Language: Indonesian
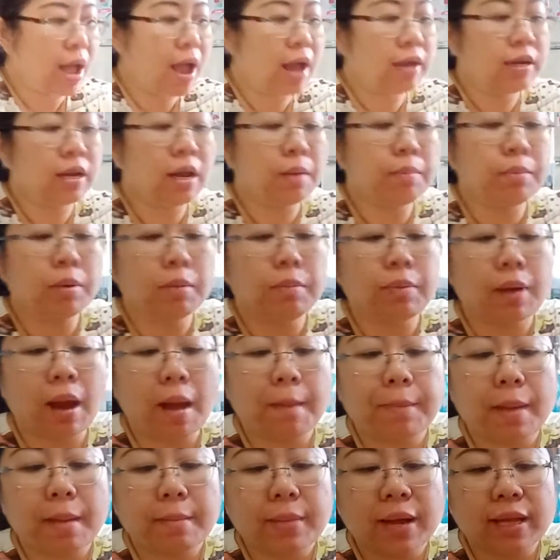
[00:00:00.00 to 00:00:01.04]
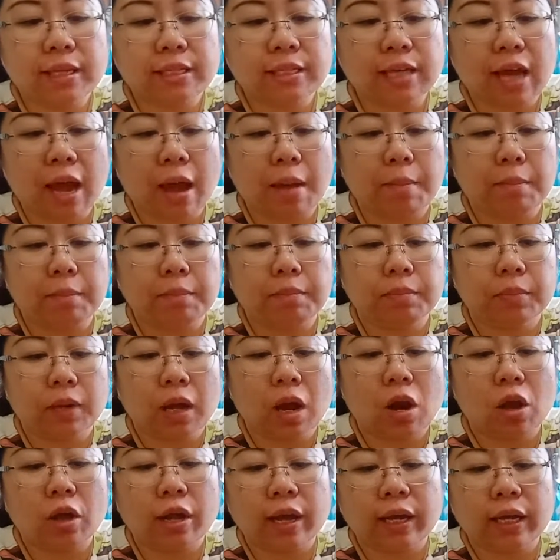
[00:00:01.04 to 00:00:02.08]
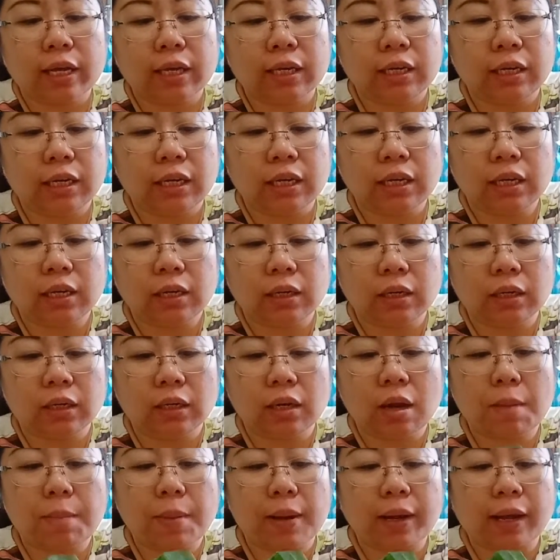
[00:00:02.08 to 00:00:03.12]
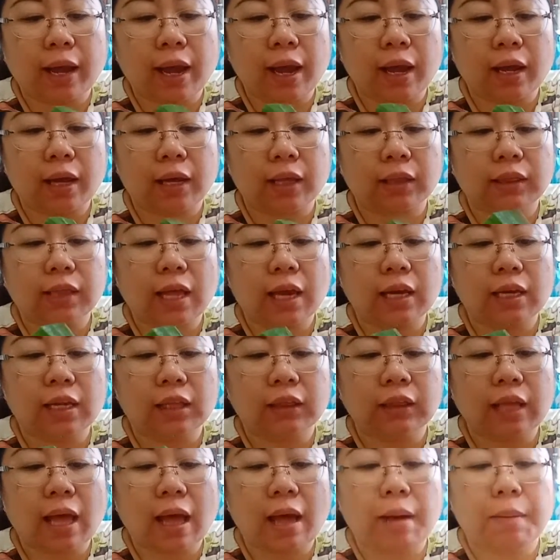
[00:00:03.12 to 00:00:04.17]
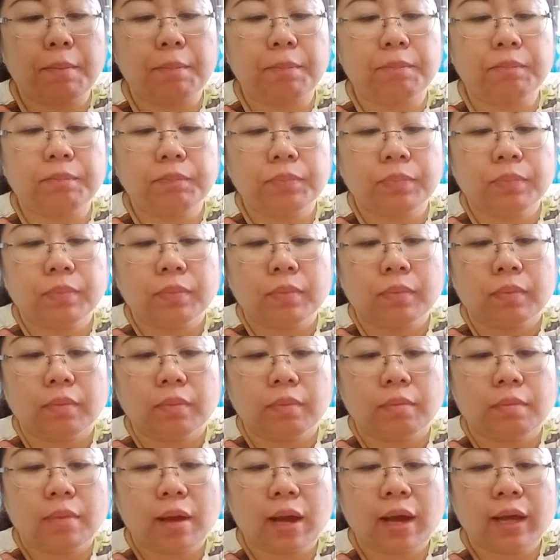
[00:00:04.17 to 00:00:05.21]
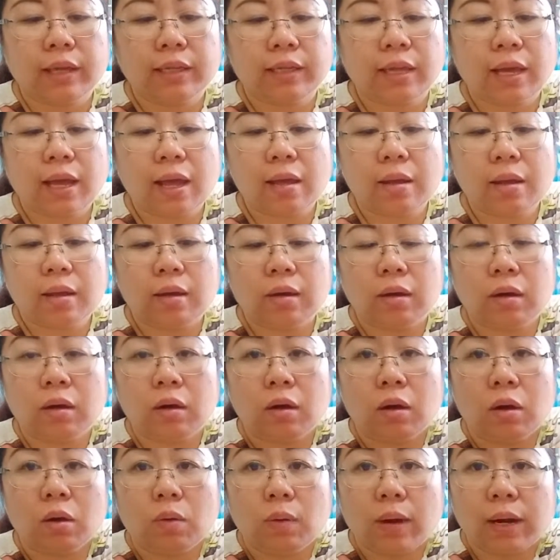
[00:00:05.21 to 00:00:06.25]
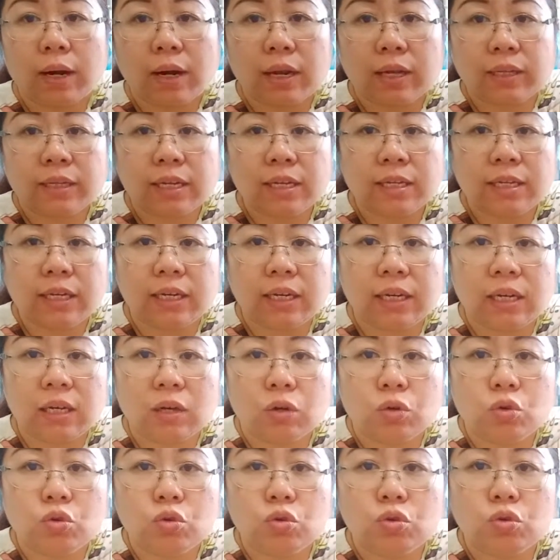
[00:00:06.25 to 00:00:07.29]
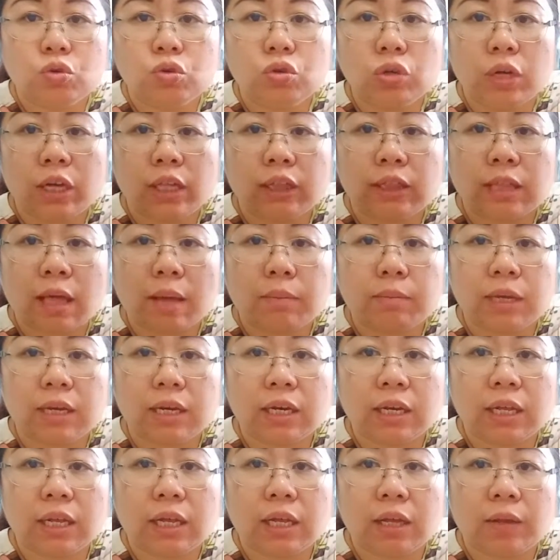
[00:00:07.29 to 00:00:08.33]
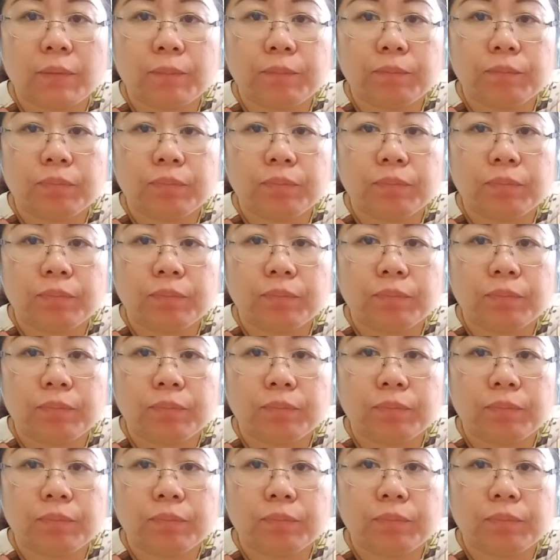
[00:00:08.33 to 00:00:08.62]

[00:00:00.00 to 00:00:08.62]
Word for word: ada beberapa macam. Kalau yang ini dia pakai ketan hitam. Makanya e, warnanya jadi ungu hitam gini